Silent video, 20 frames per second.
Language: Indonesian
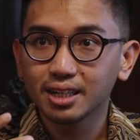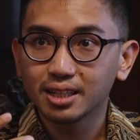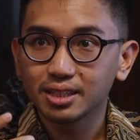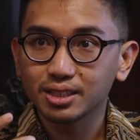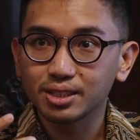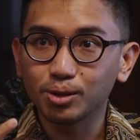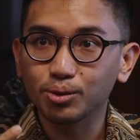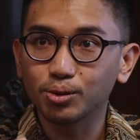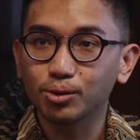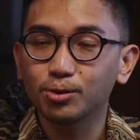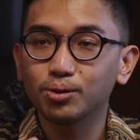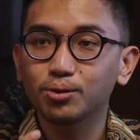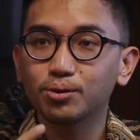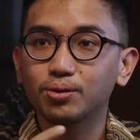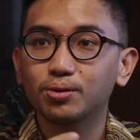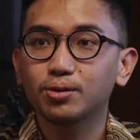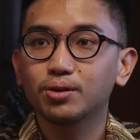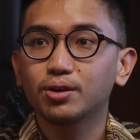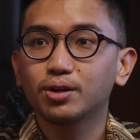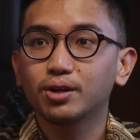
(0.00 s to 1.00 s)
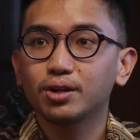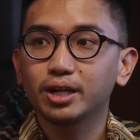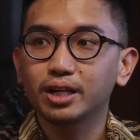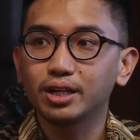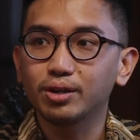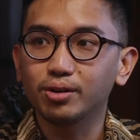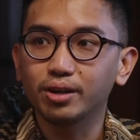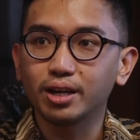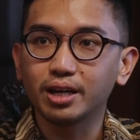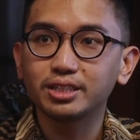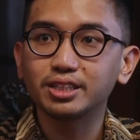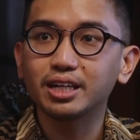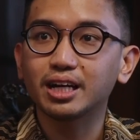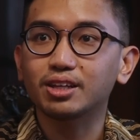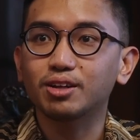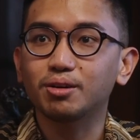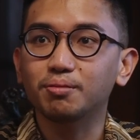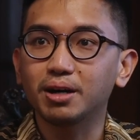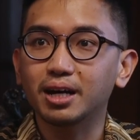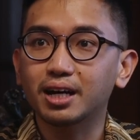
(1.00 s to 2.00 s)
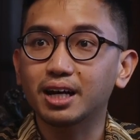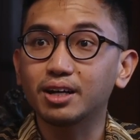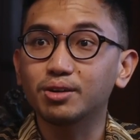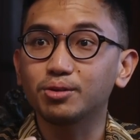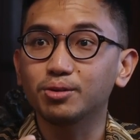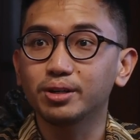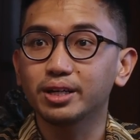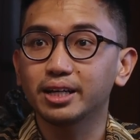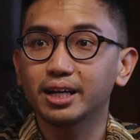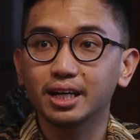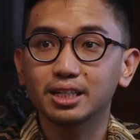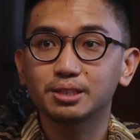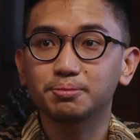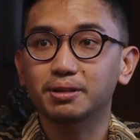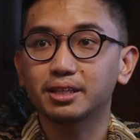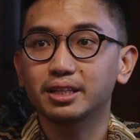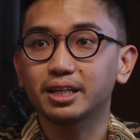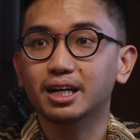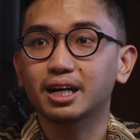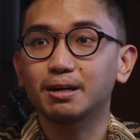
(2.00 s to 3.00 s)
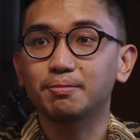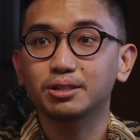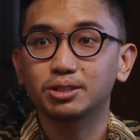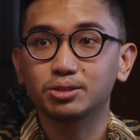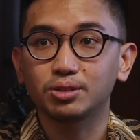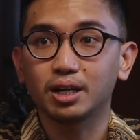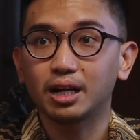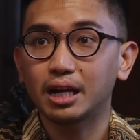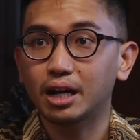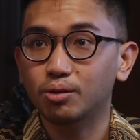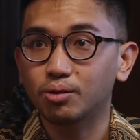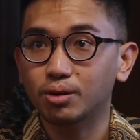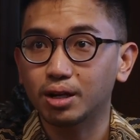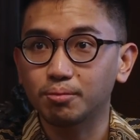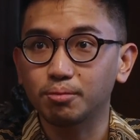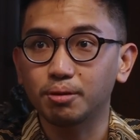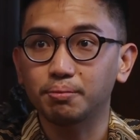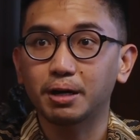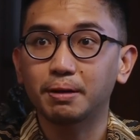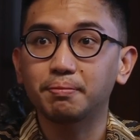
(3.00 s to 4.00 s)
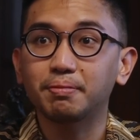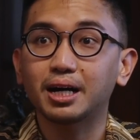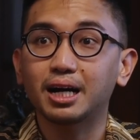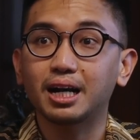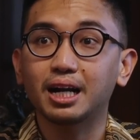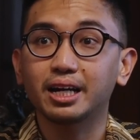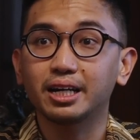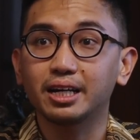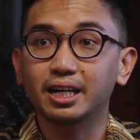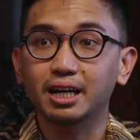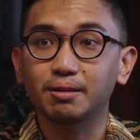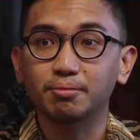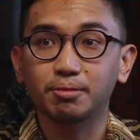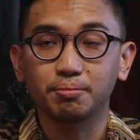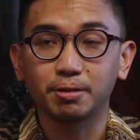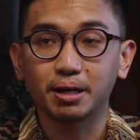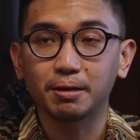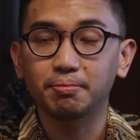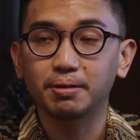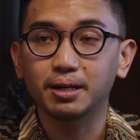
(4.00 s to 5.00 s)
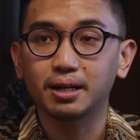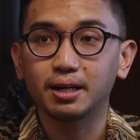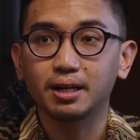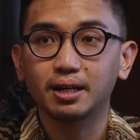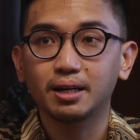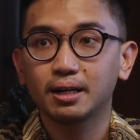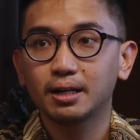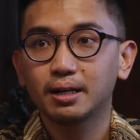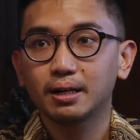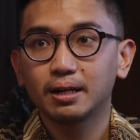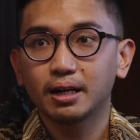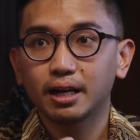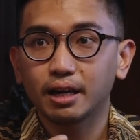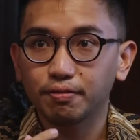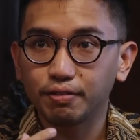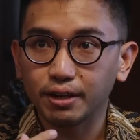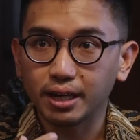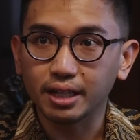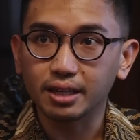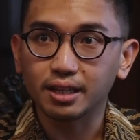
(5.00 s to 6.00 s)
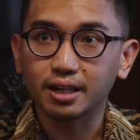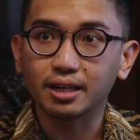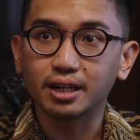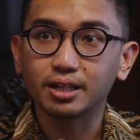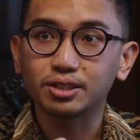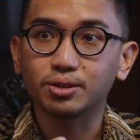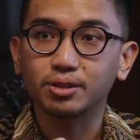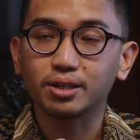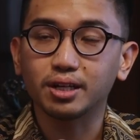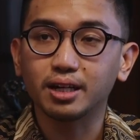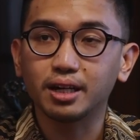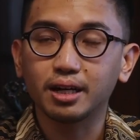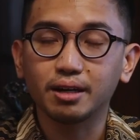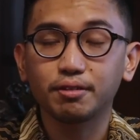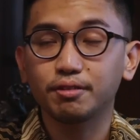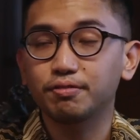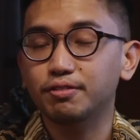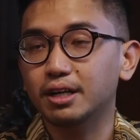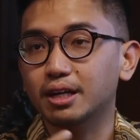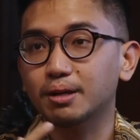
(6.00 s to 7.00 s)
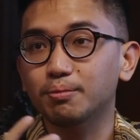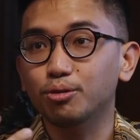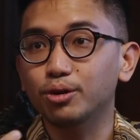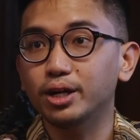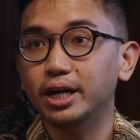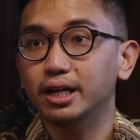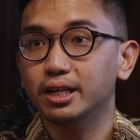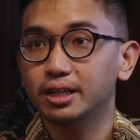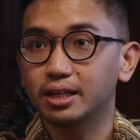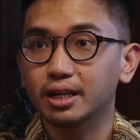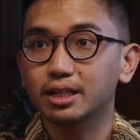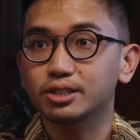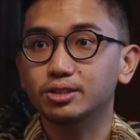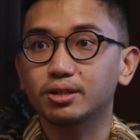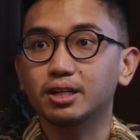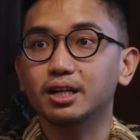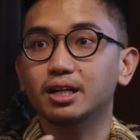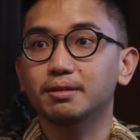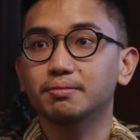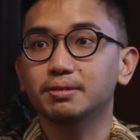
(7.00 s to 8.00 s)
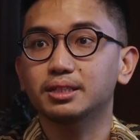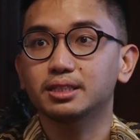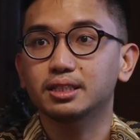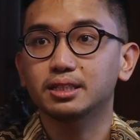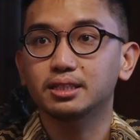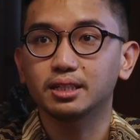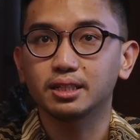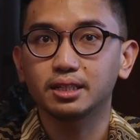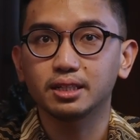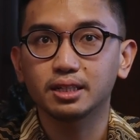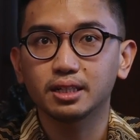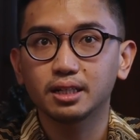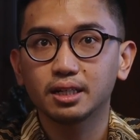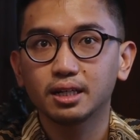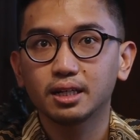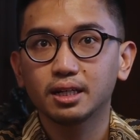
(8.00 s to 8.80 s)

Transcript: seluruh Indonesia atau bahkan dunia seperti yang kami sudah lakukan beberapa kali dengan beberapa event internasional eh, event kebudayaan internasional ya Jadi